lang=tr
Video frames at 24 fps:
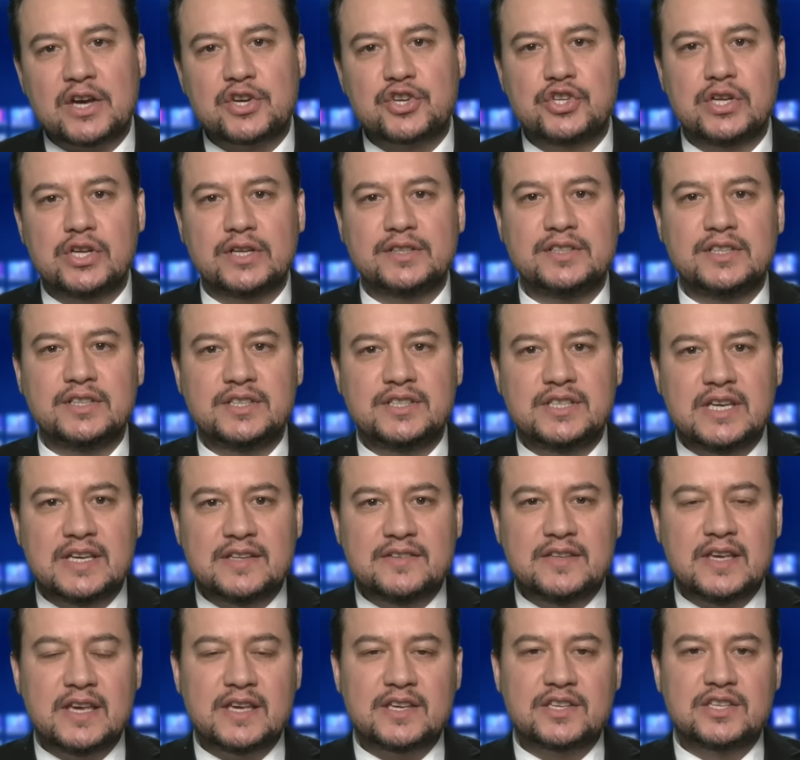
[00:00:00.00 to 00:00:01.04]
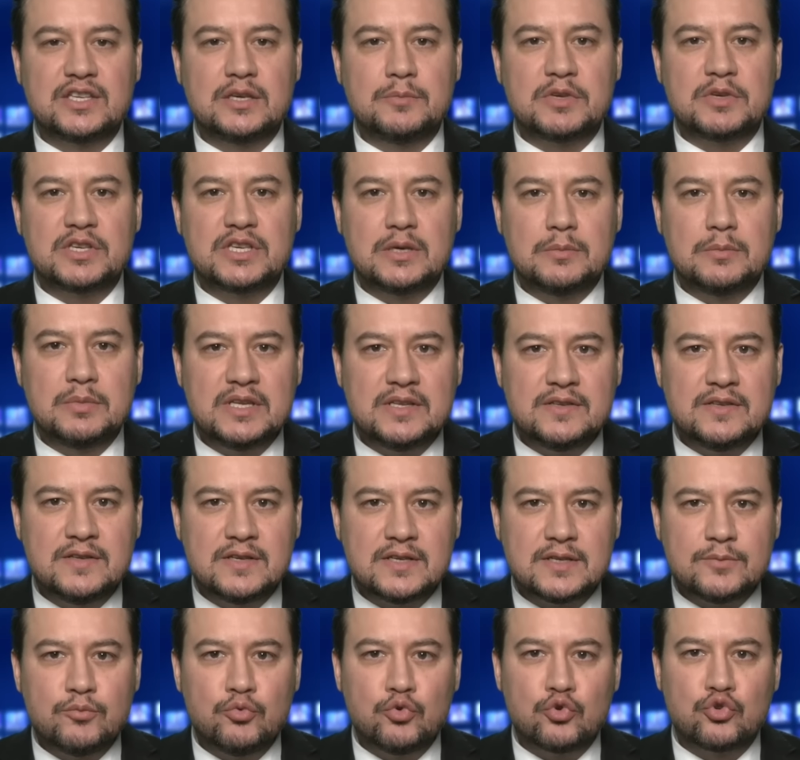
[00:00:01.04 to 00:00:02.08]
başladığı 7 Ekim
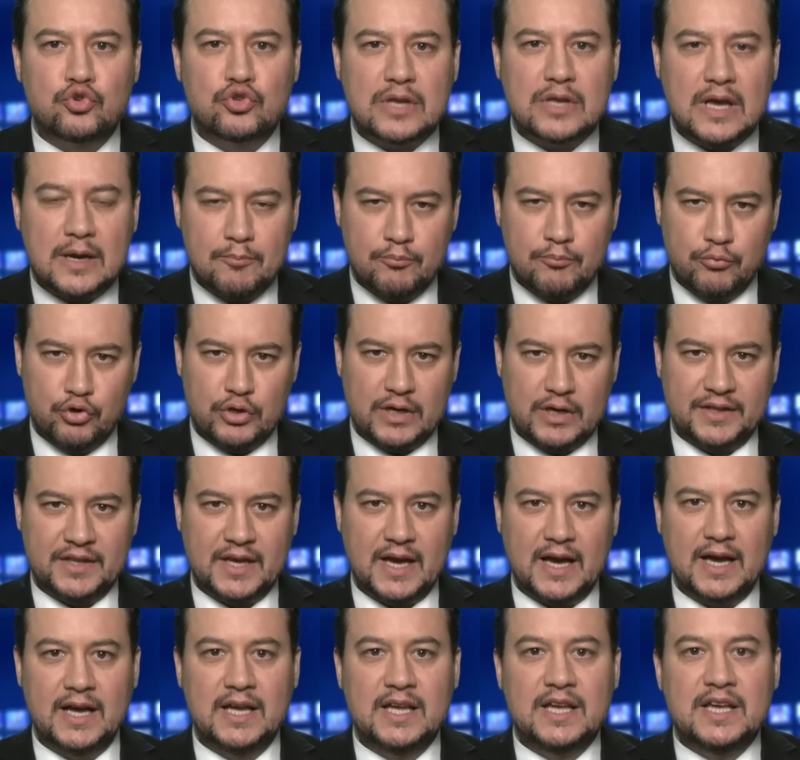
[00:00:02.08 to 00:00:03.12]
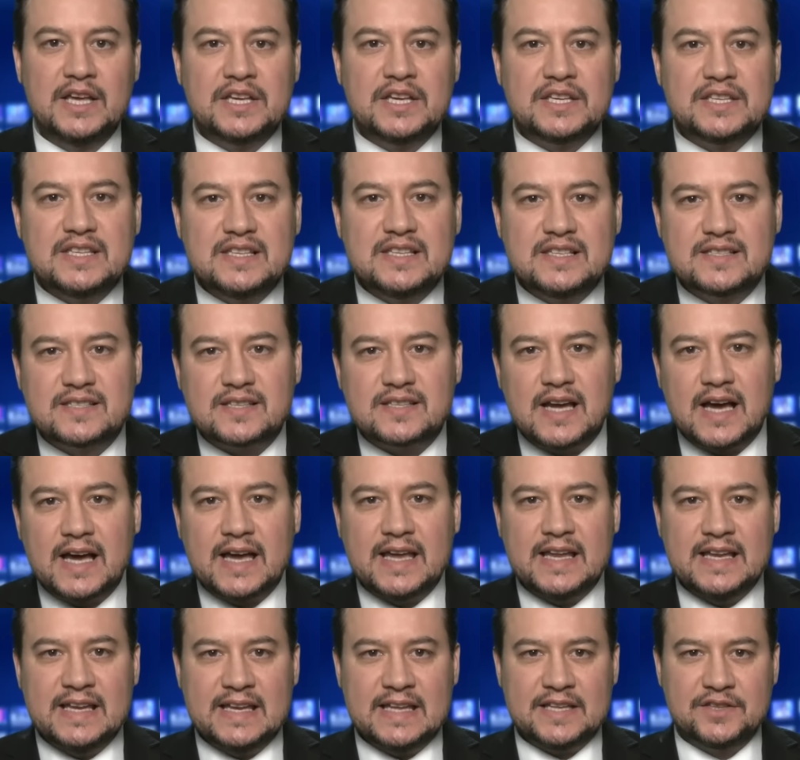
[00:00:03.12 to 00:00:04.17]
2023'ten bu yana
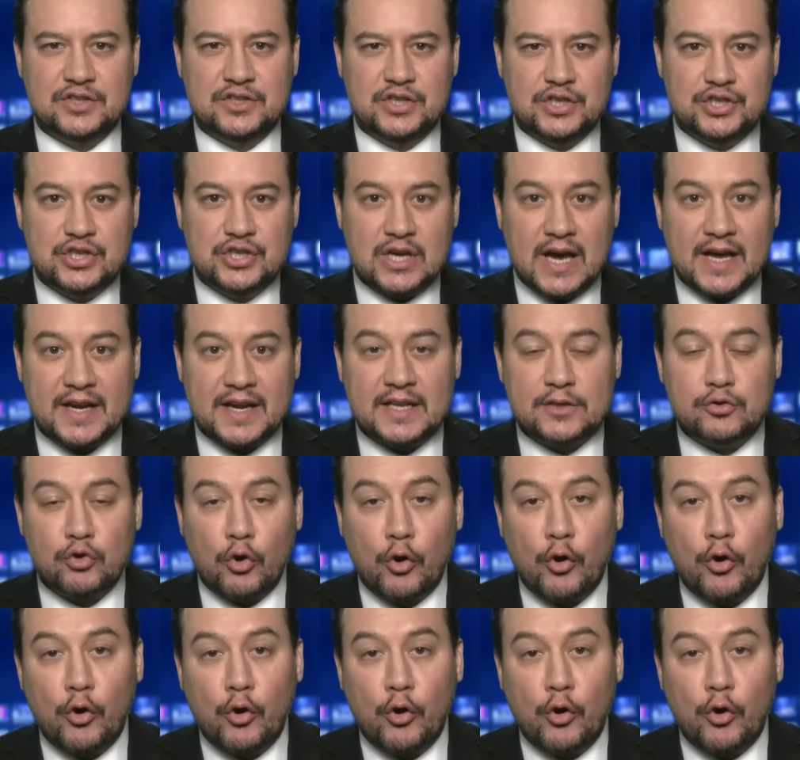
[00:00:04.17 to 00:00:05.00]
İsrail'le ticaret